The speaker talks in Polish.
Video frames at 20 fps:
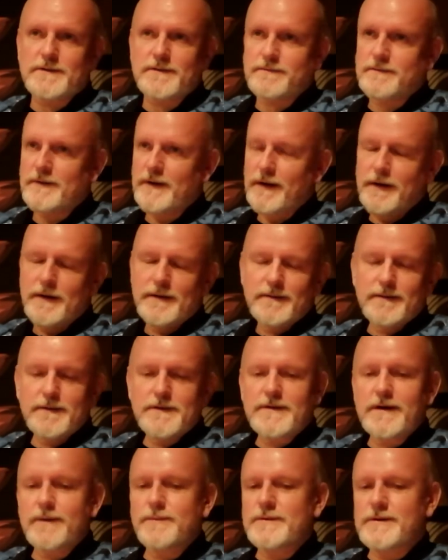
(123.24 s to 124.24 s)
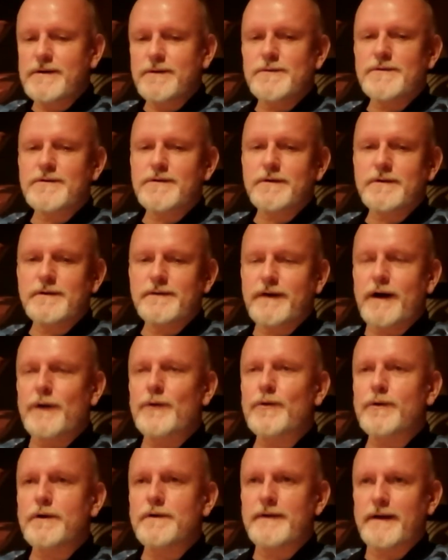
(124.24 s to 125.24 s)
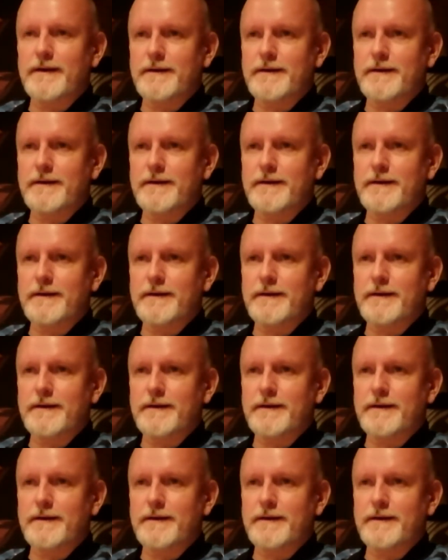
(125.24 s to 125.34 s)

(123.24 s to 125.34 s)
Jasne. To jest jakby założone, wkalkulowane.